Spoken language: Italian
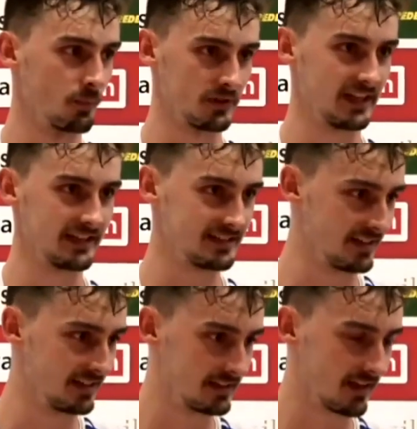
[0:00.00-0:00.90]
un po' di
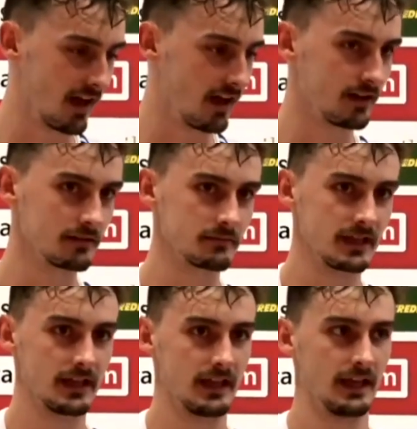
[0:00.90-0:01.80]
serenità.
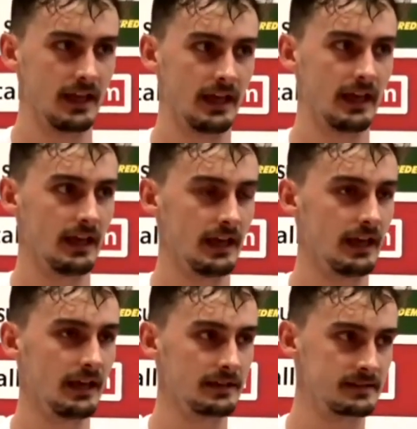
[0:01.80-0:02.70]

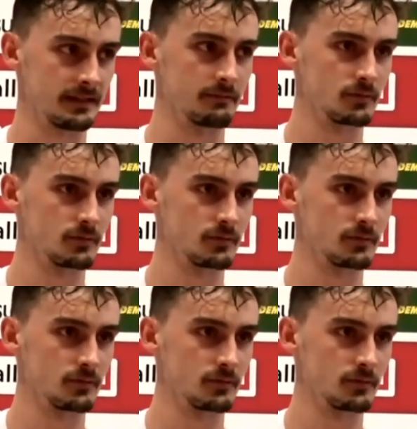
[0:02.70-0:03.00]
E eh, sì,